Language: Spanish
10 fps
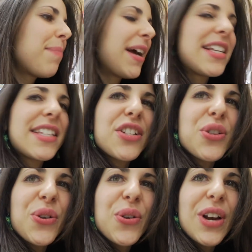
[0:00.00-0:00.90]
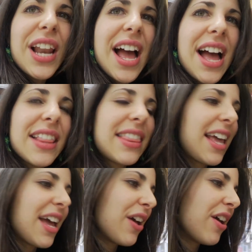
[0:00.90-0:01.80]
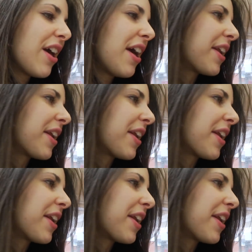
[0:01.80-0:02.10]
panes de chocolate,